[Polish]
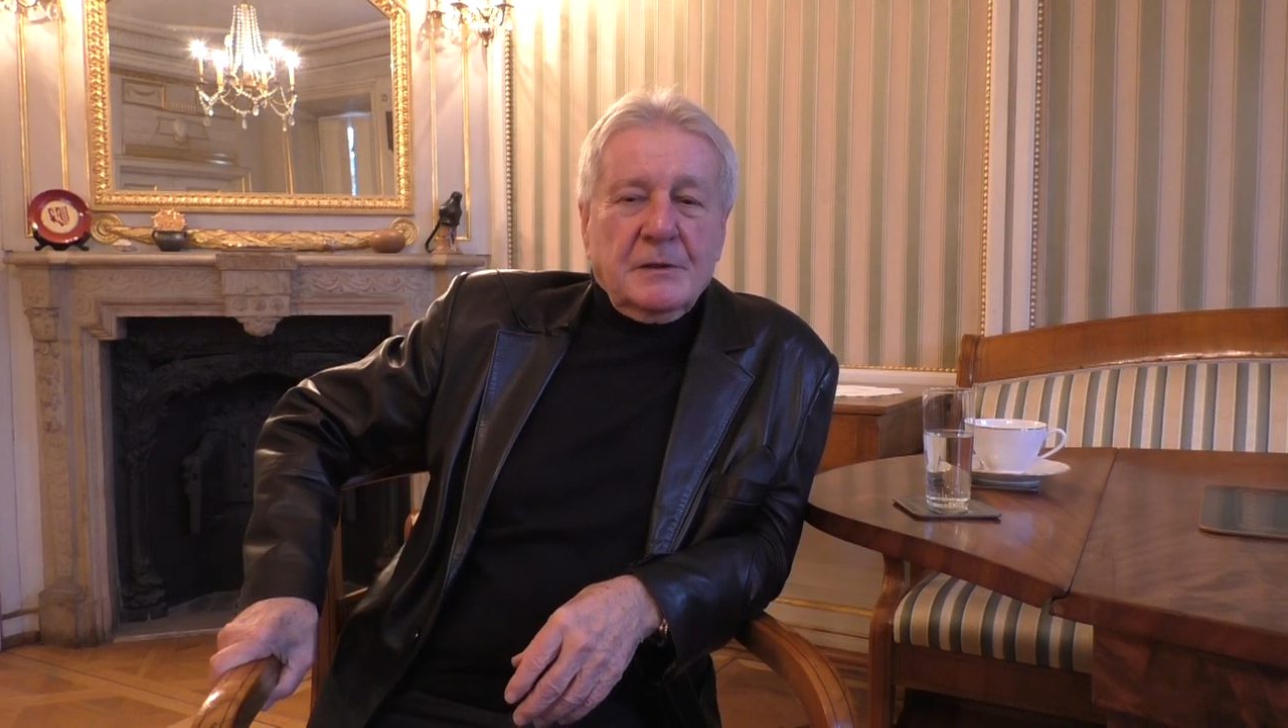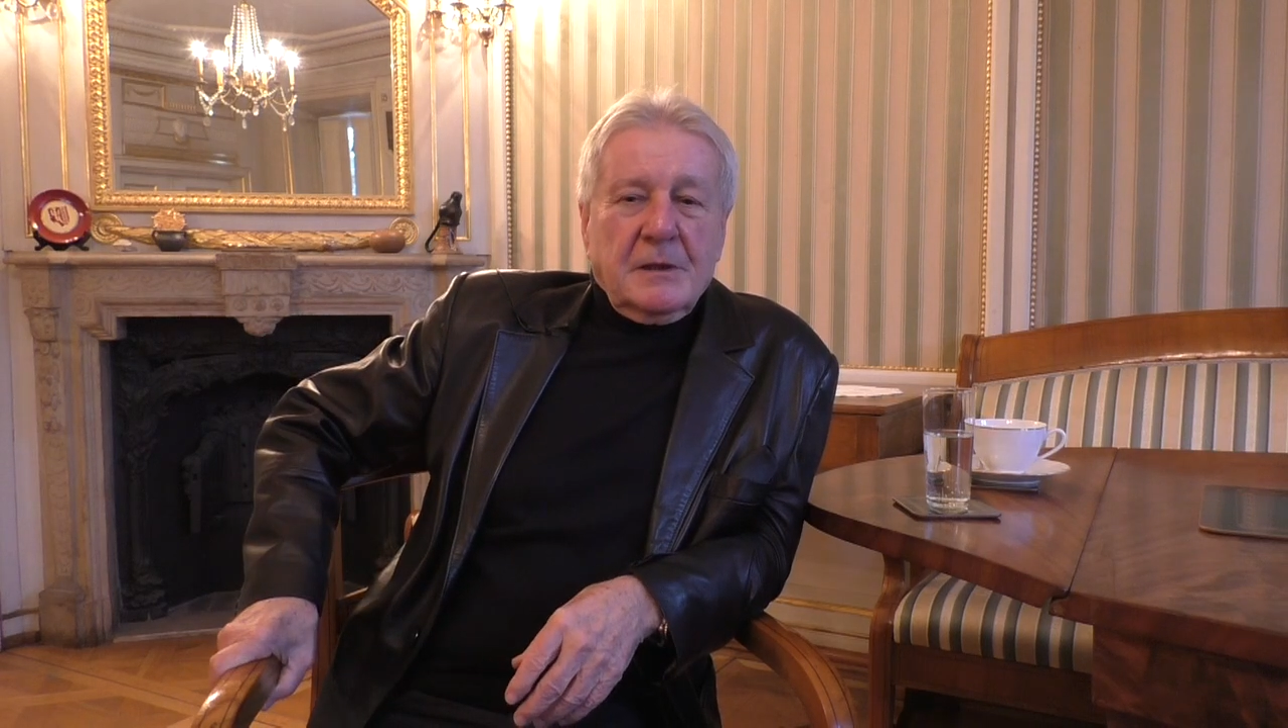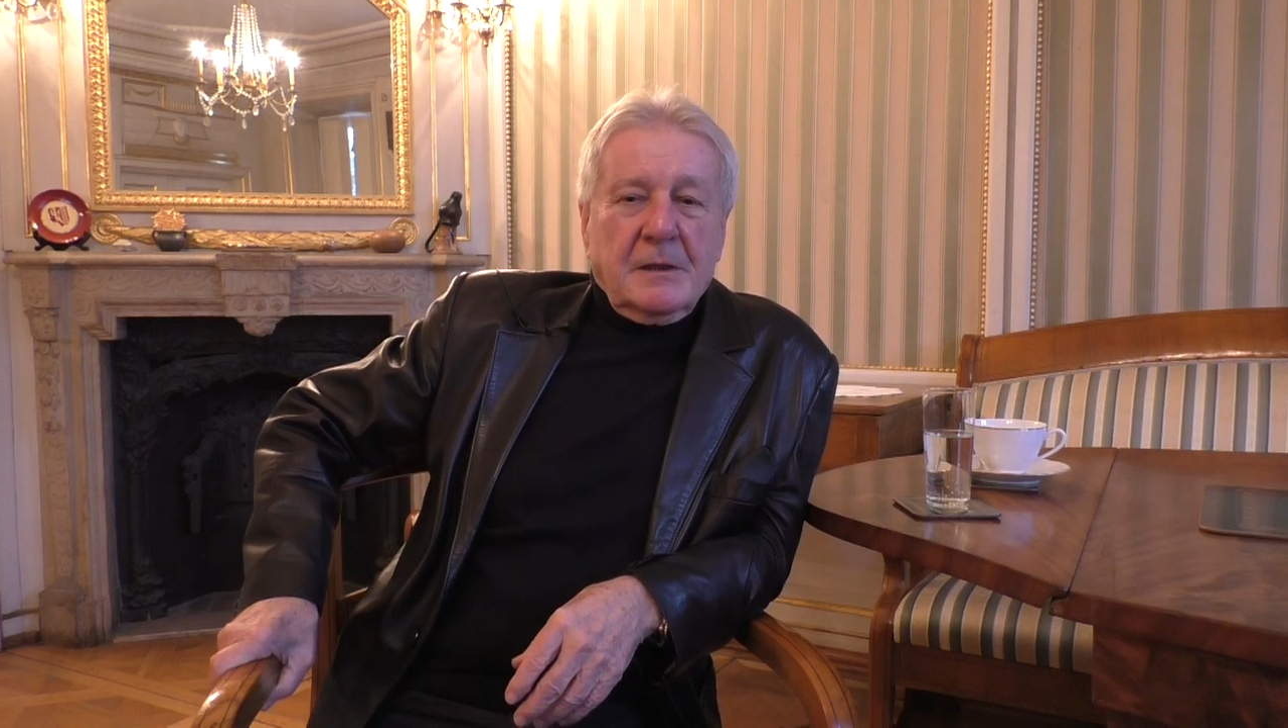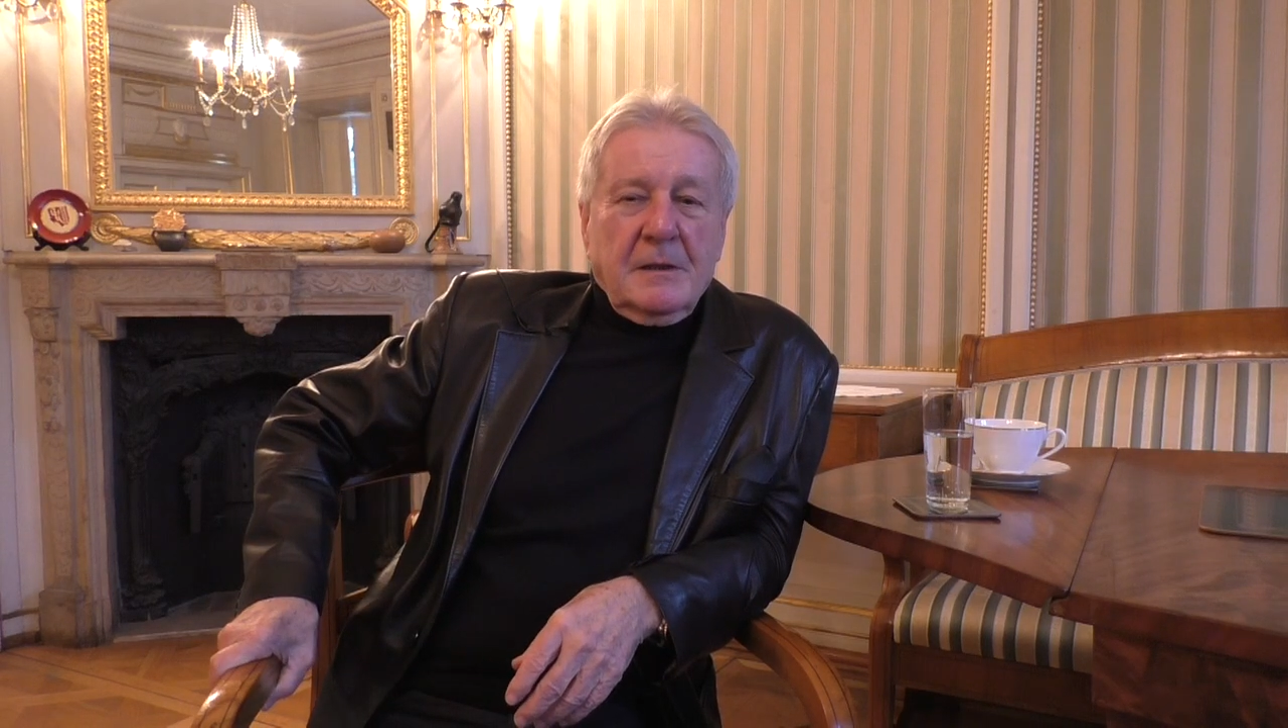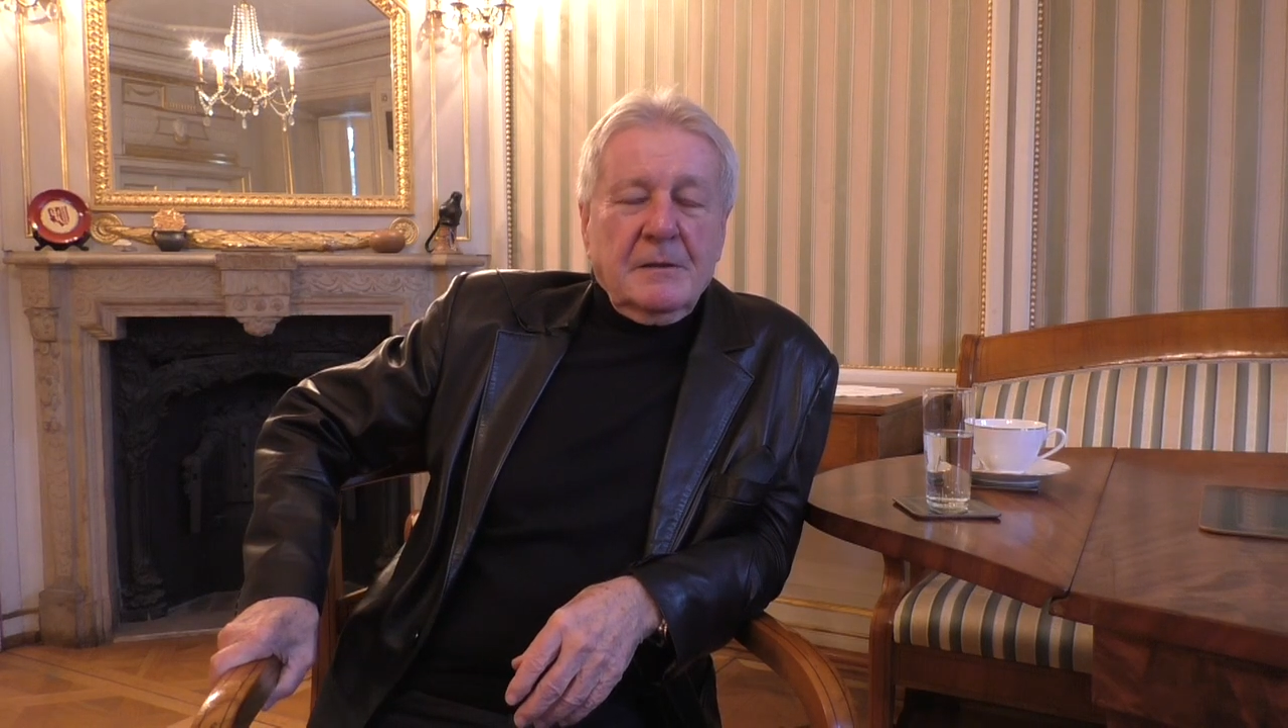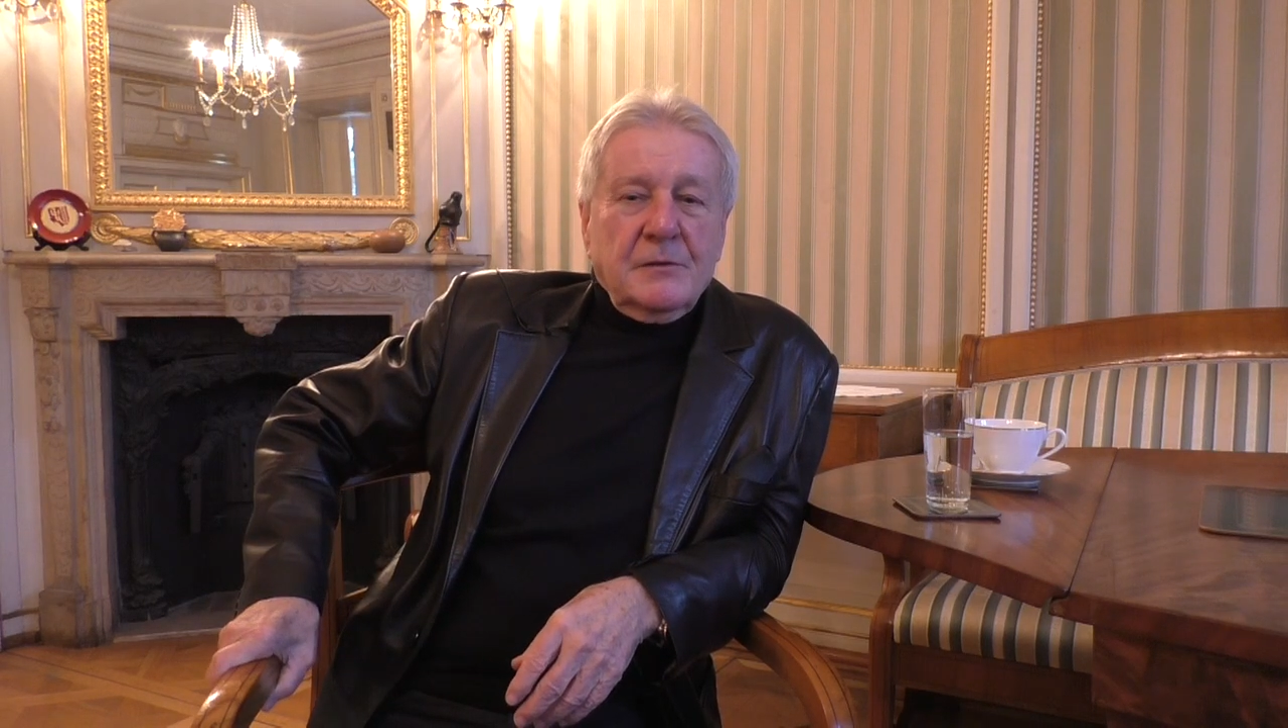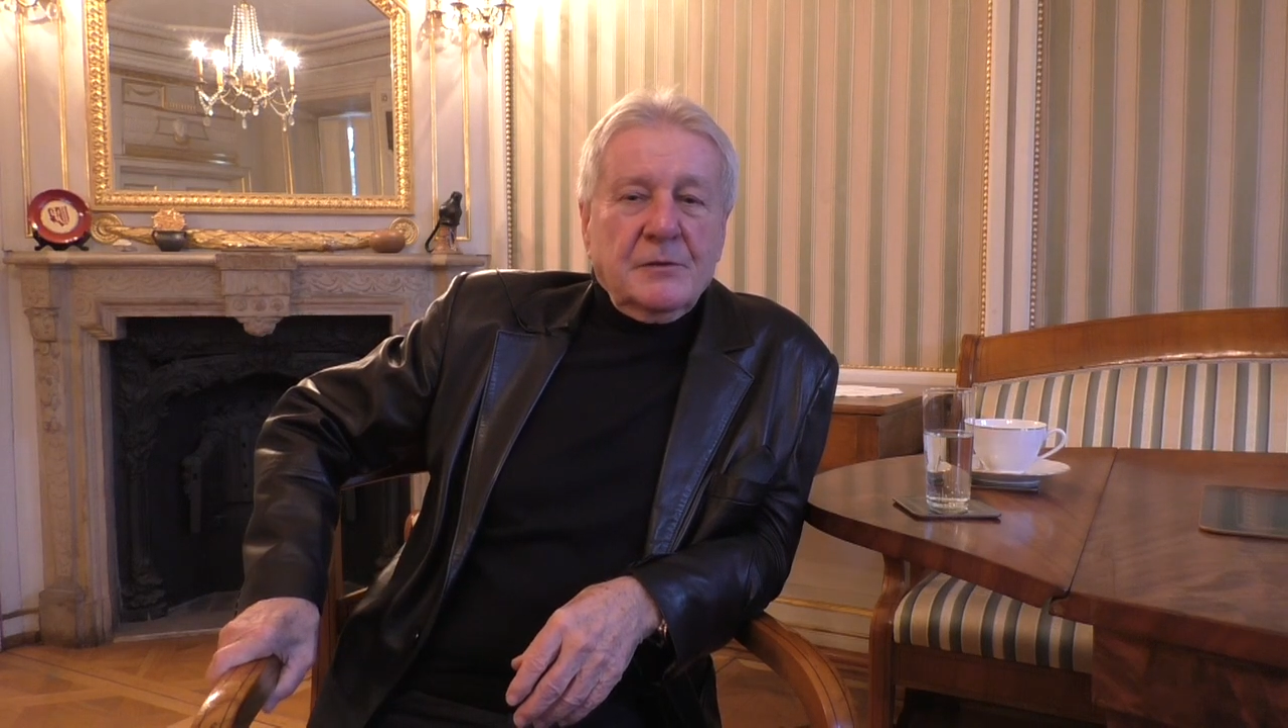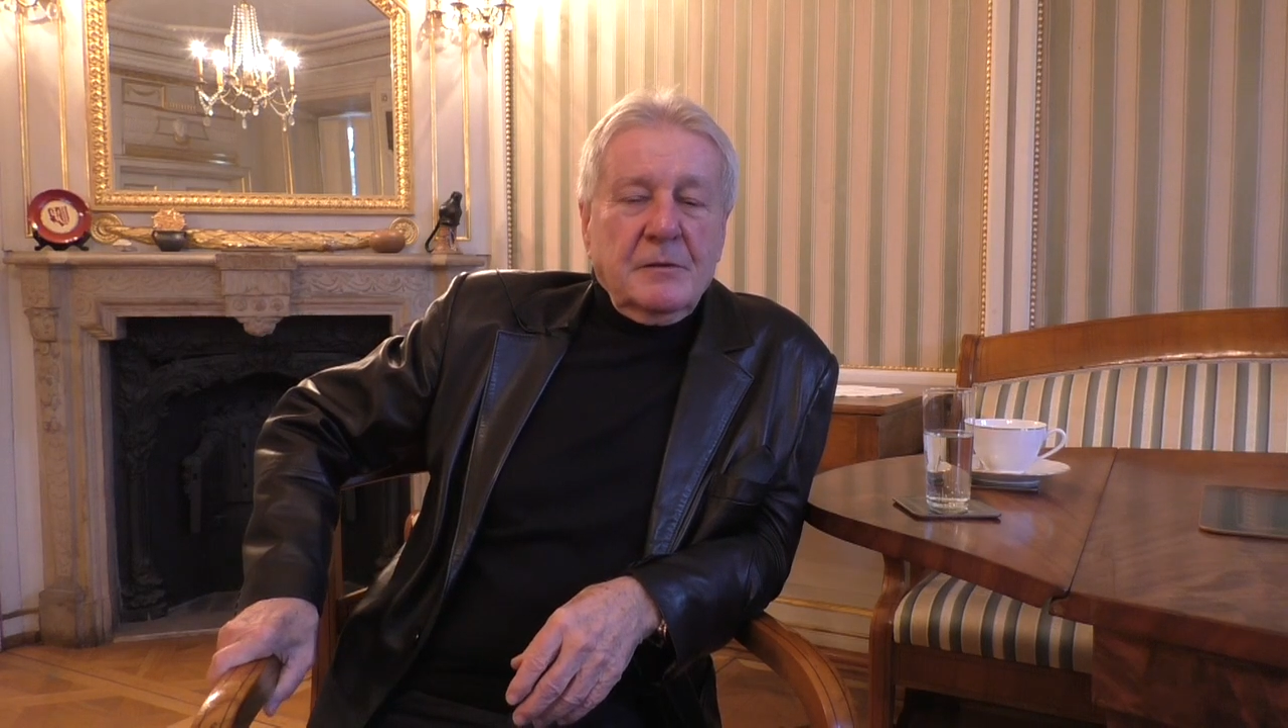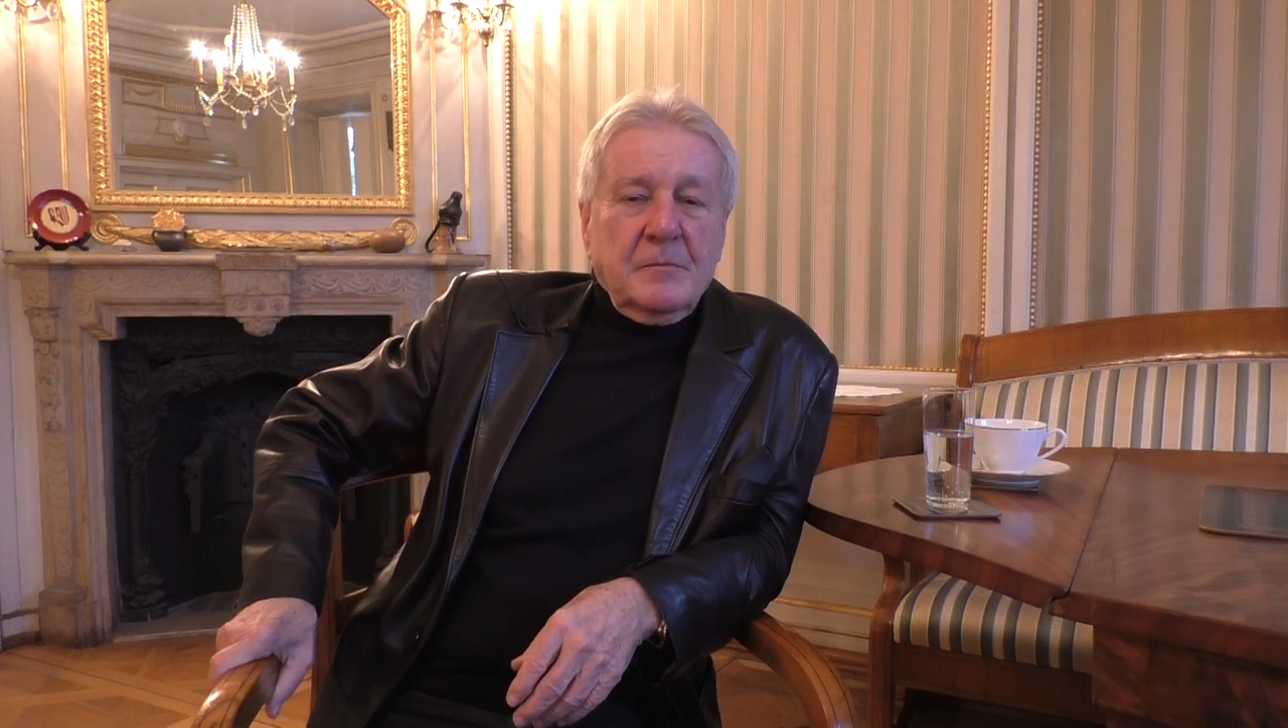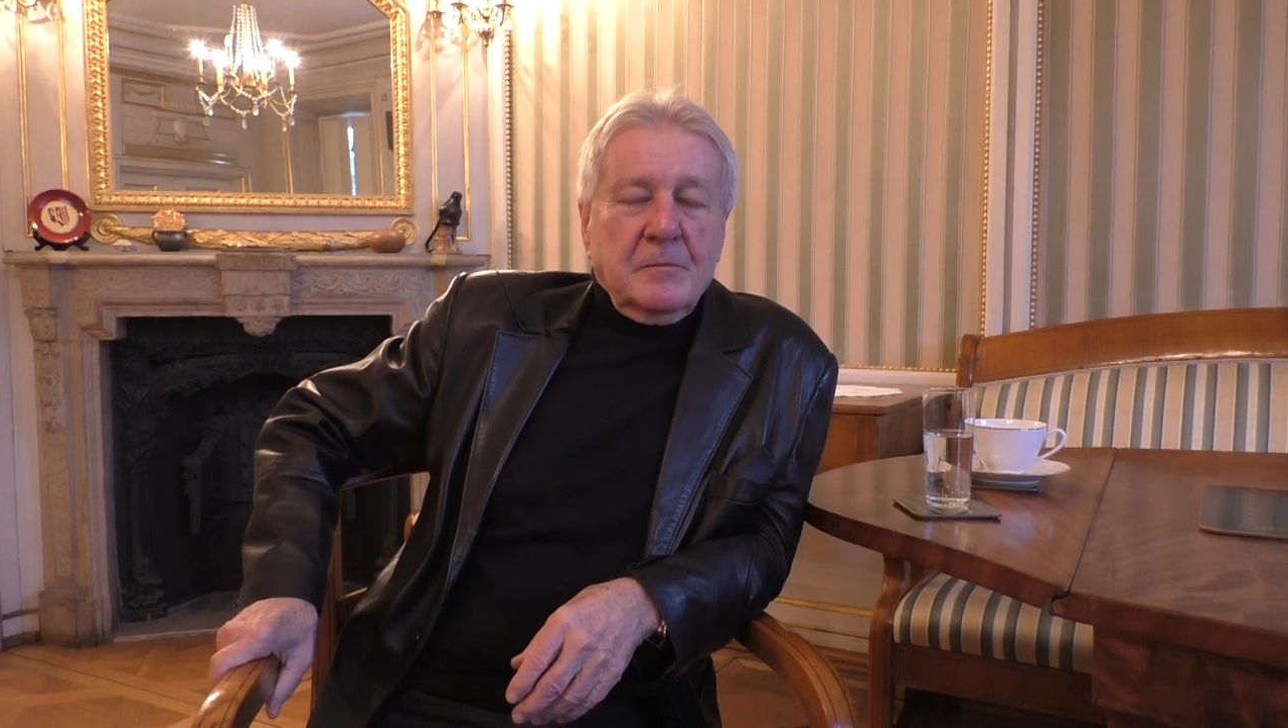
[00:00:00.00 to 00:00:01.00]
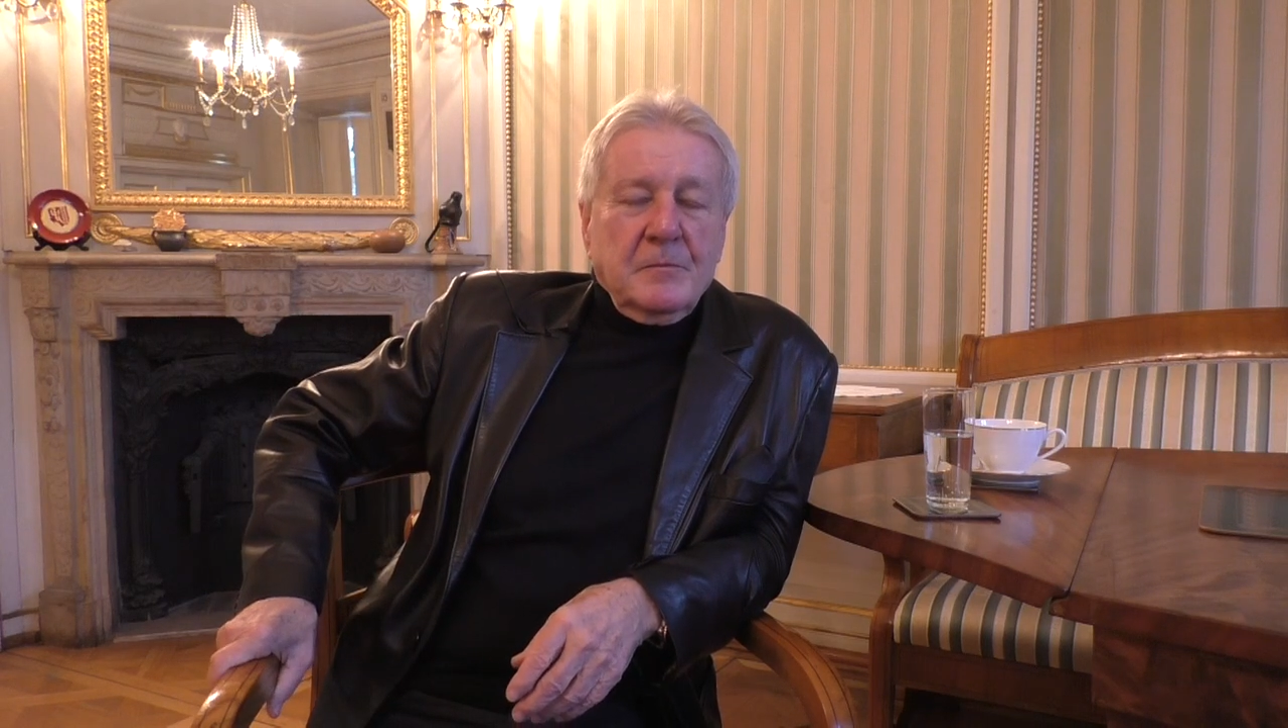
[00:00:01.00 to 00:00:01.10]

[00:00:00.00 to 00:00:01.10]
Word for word: zagraniczne,